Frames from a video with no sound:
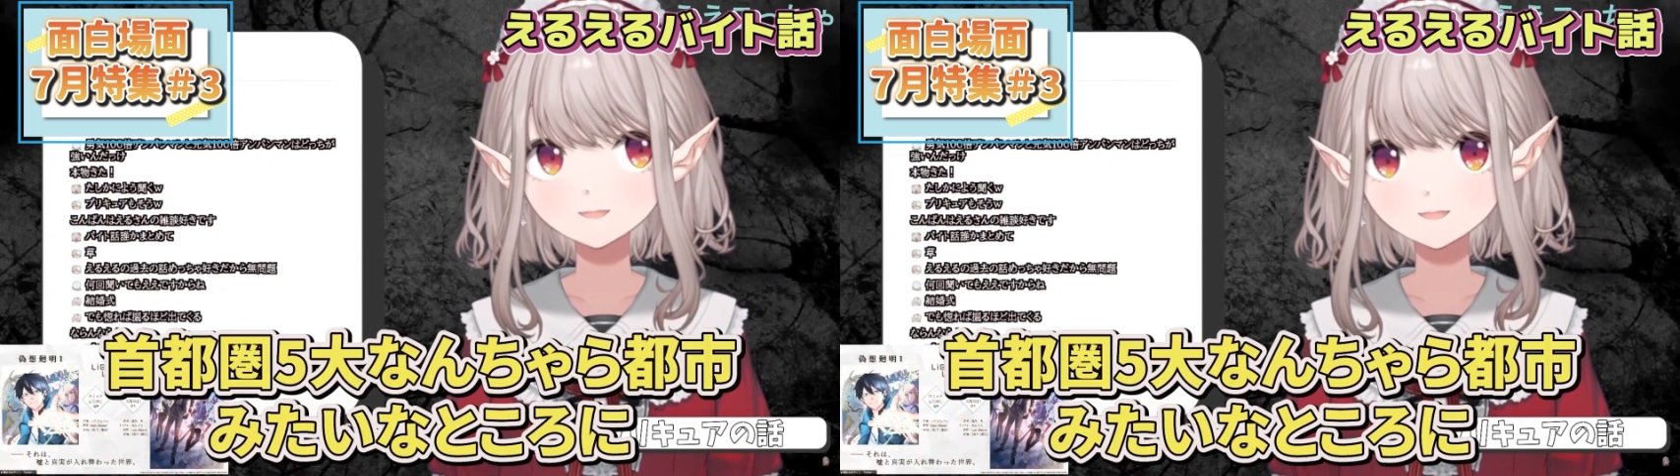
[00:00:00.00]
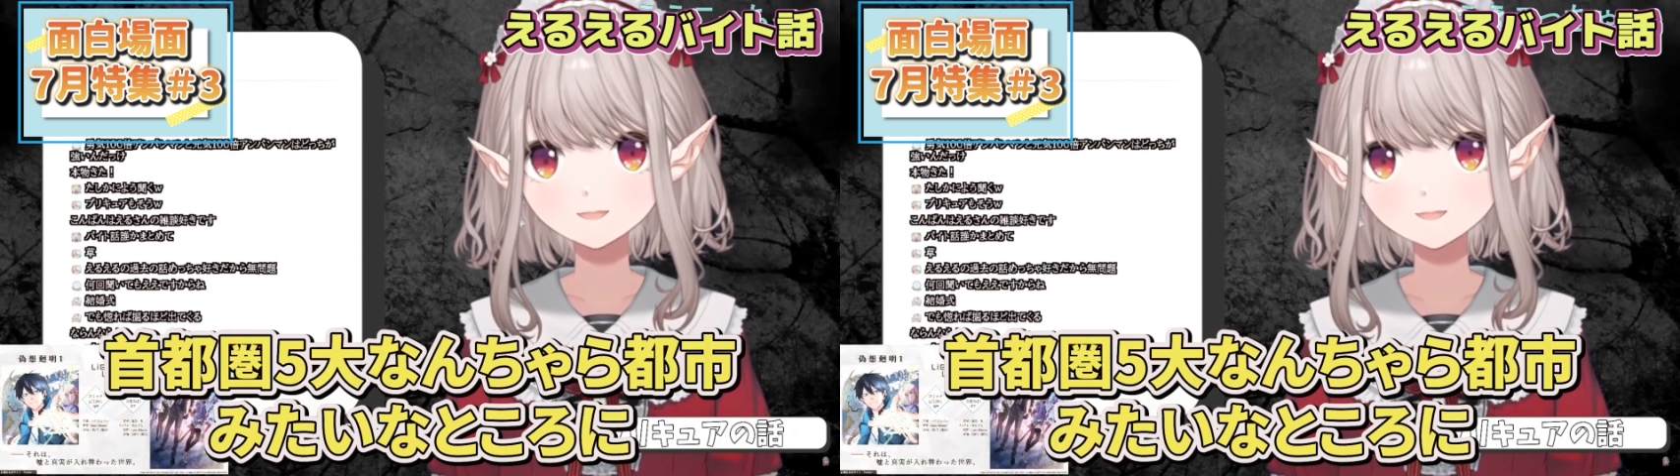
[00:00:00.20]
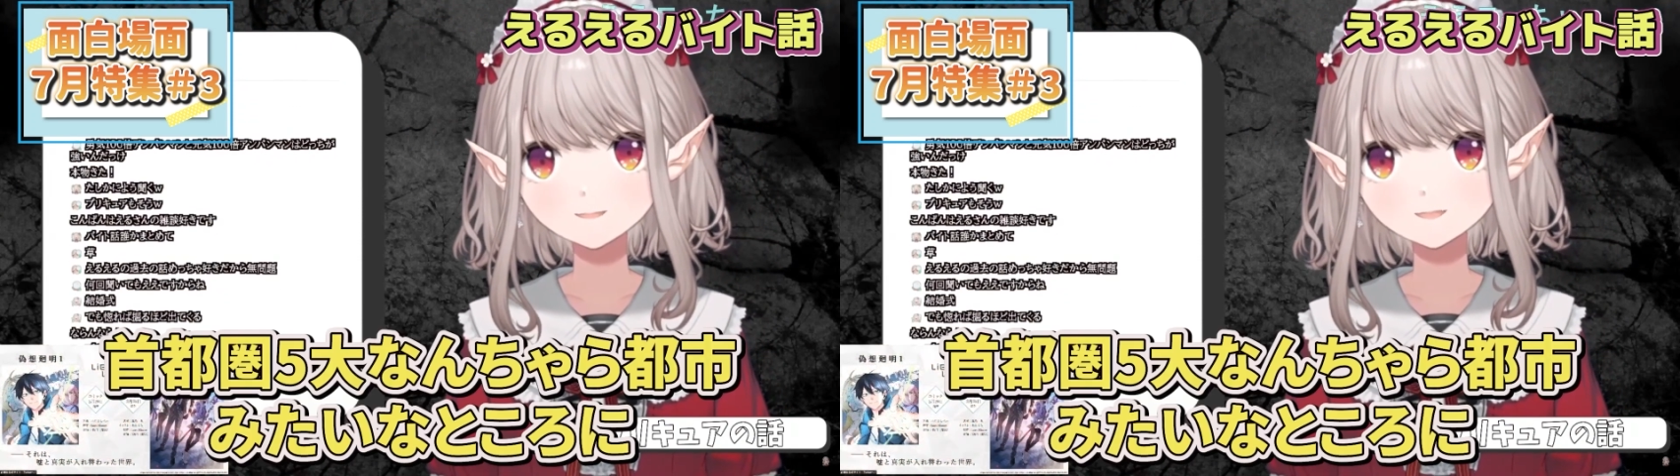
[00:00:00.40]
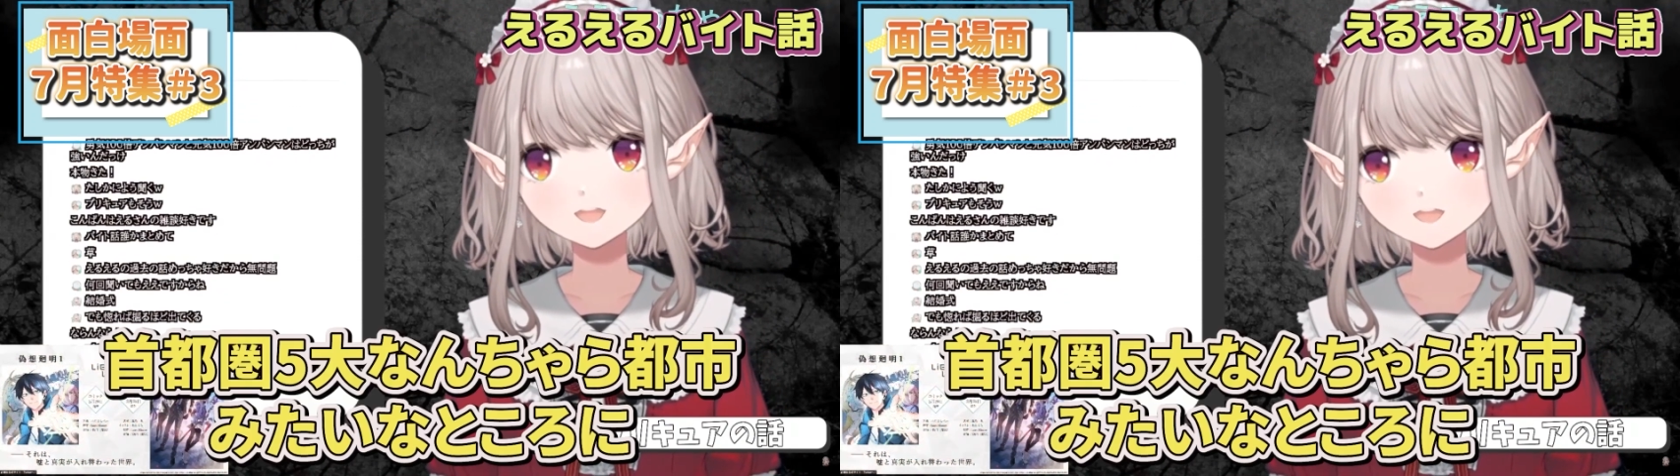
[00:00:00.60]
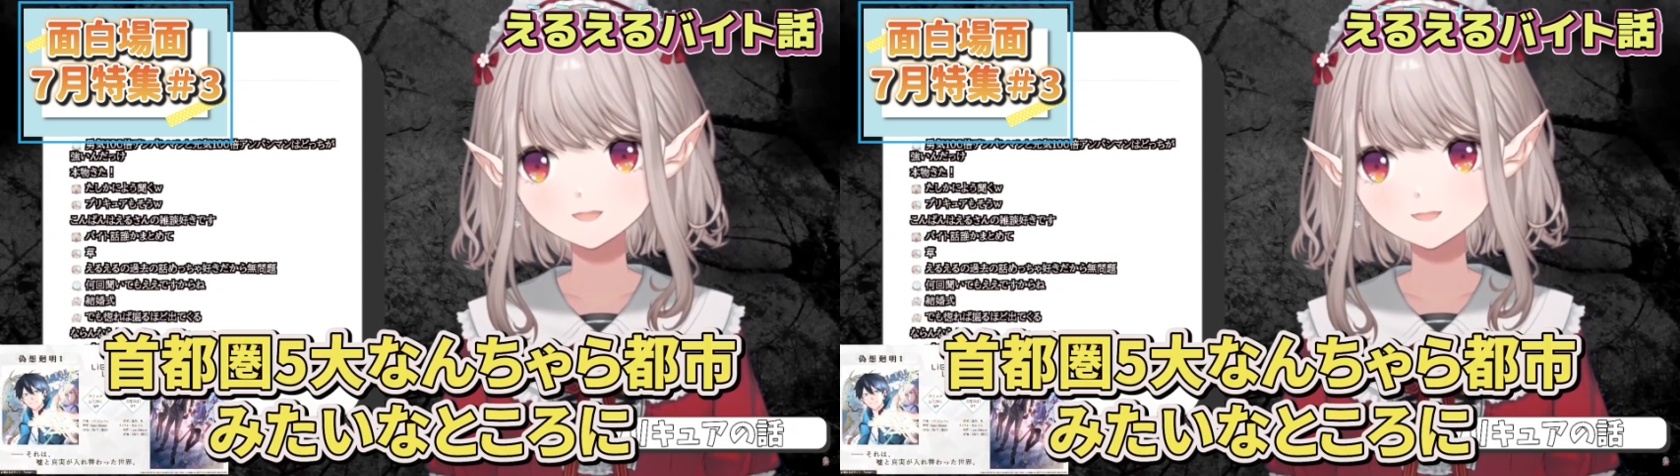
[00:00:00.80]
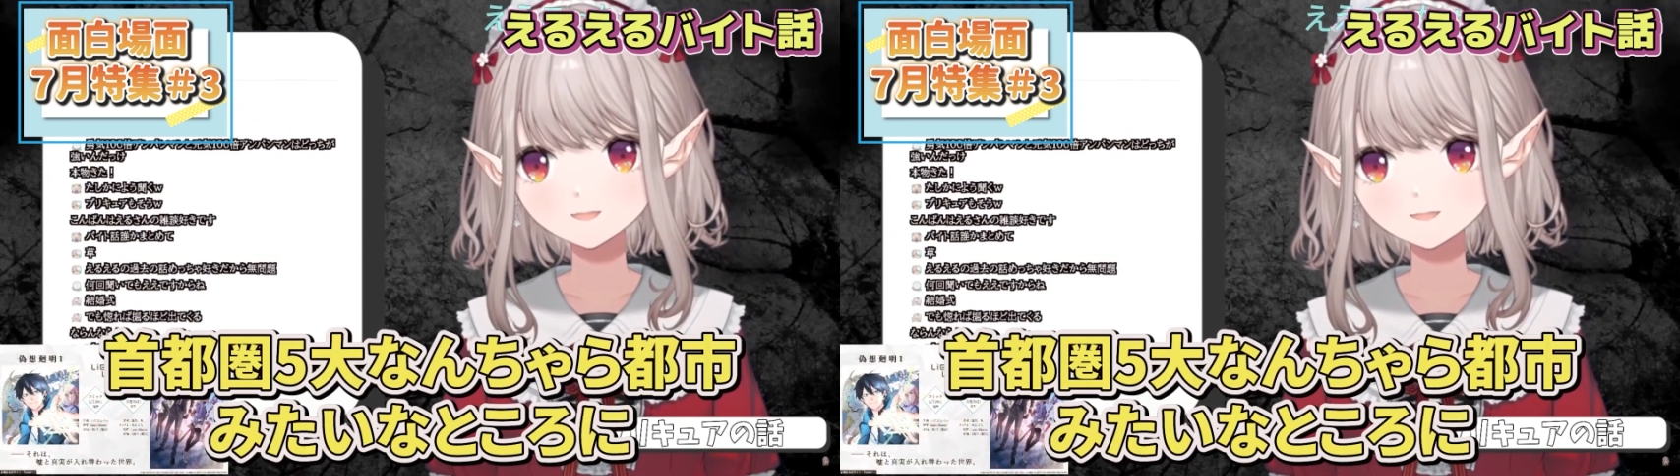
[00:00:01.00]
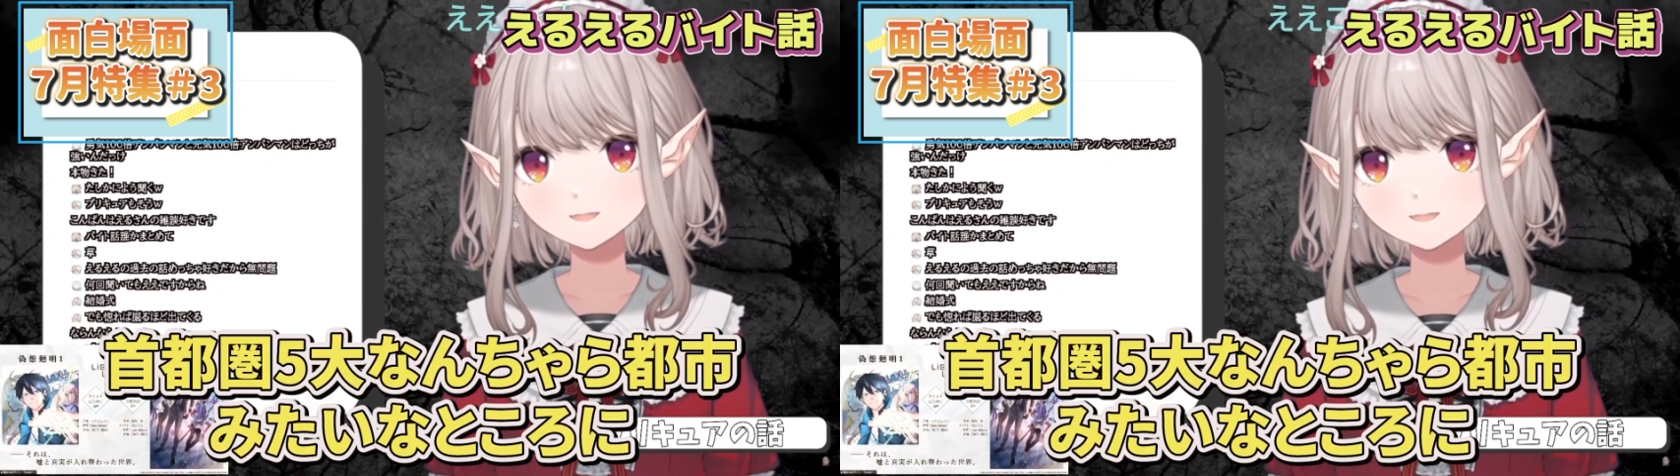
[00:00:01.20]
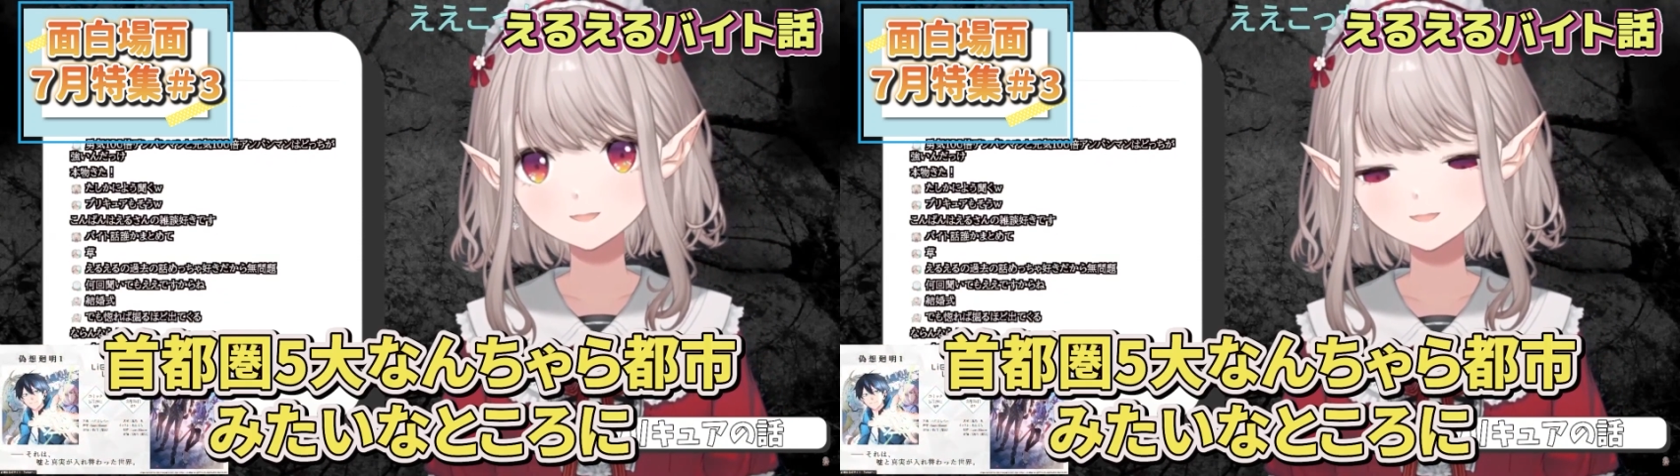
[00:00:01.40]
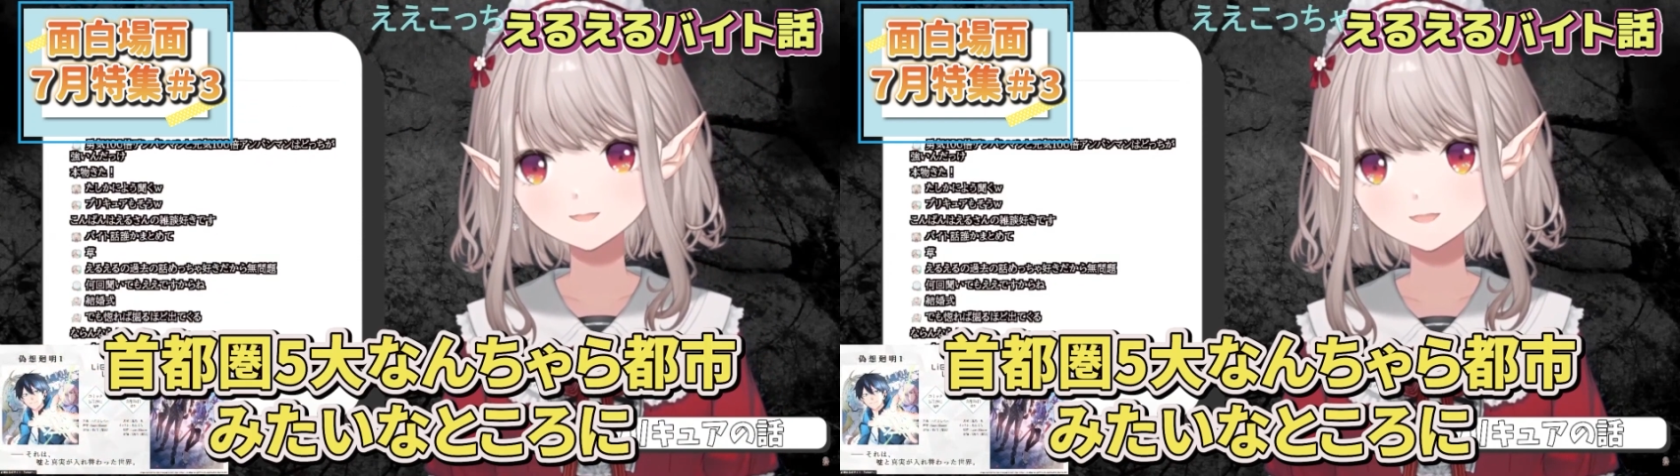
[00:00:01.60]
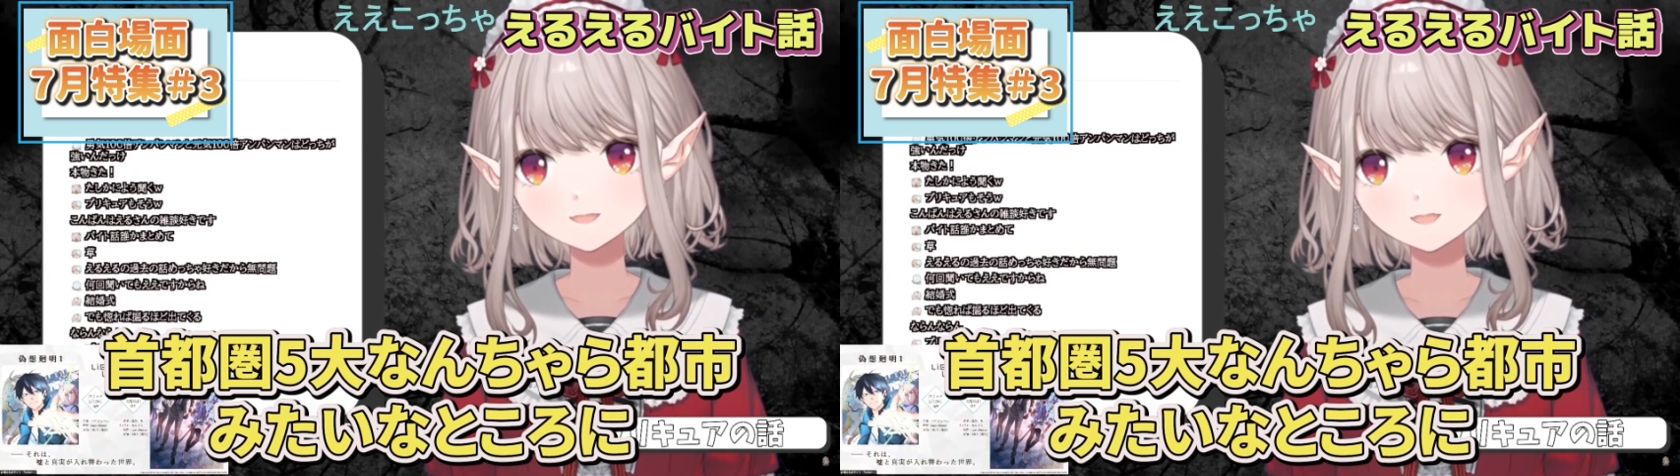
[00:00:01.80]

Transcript: 首都圏5